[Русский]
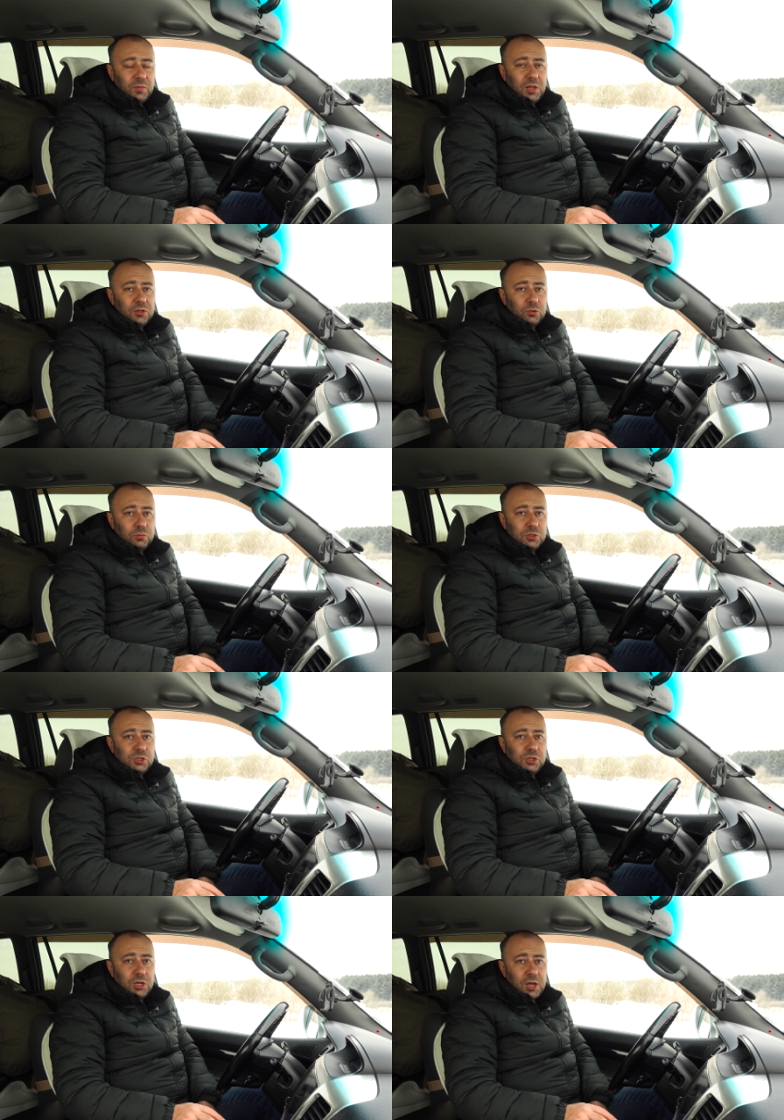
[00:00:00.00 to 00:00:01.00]
Для турбо
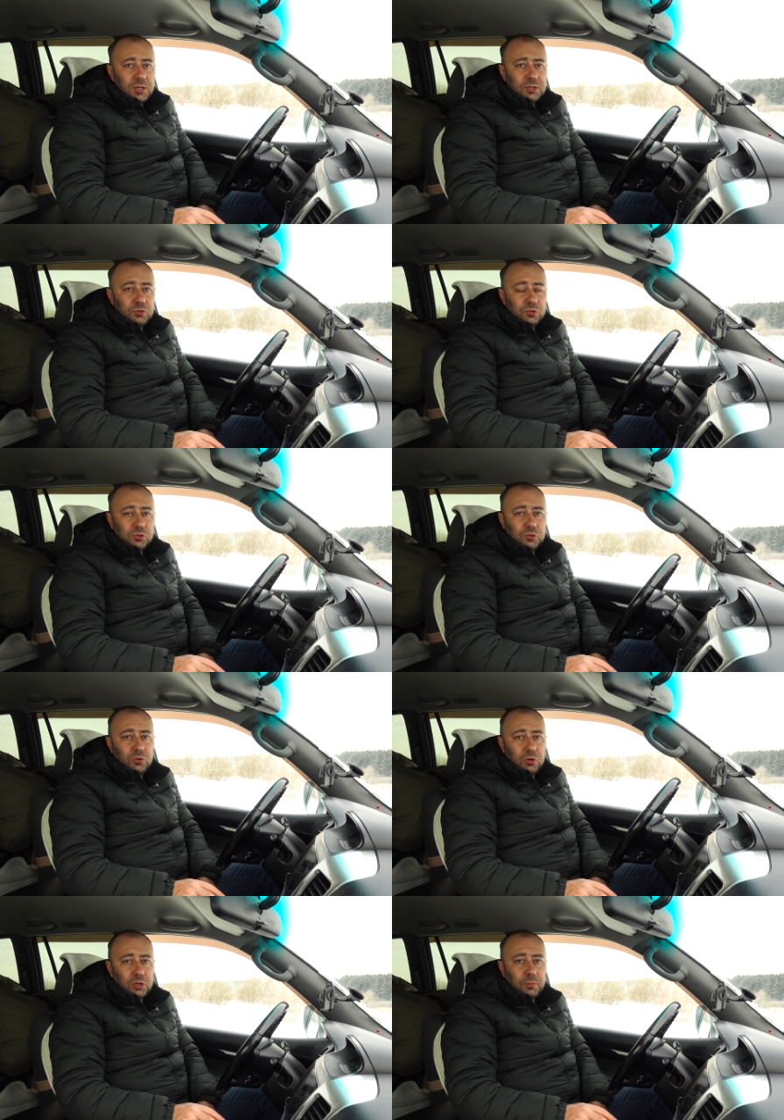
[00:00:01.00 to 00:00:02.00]
GDI это то, что
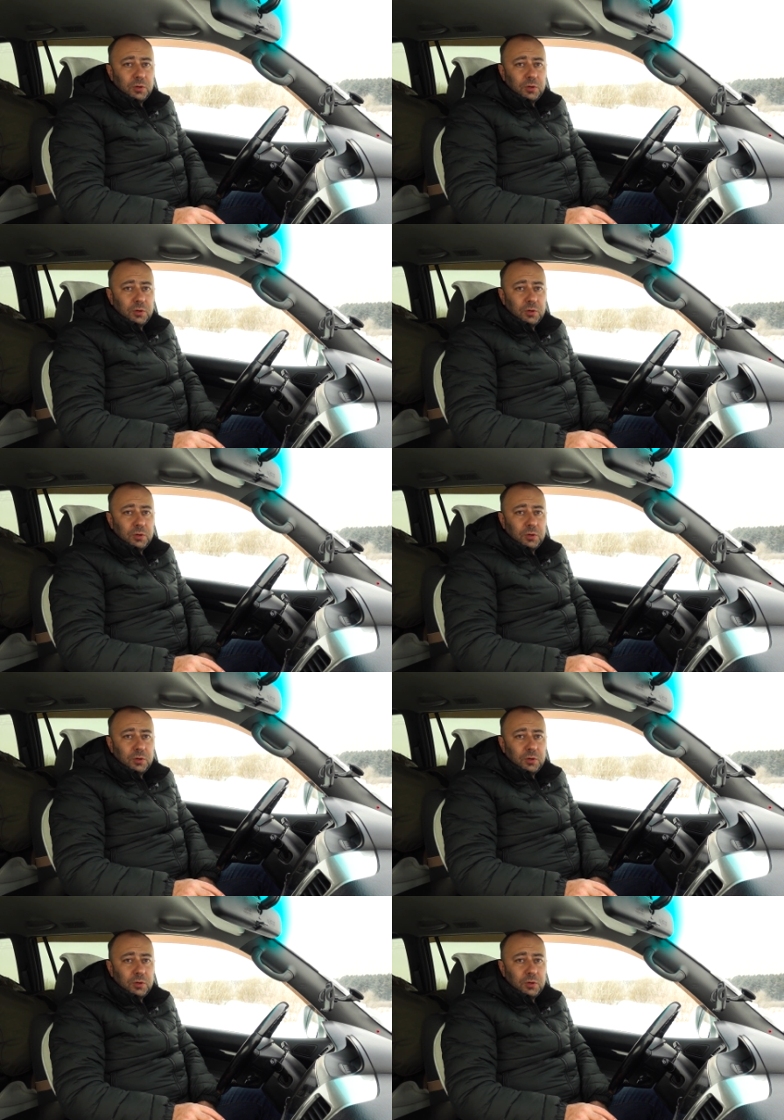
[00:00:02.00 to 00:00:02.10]
доктор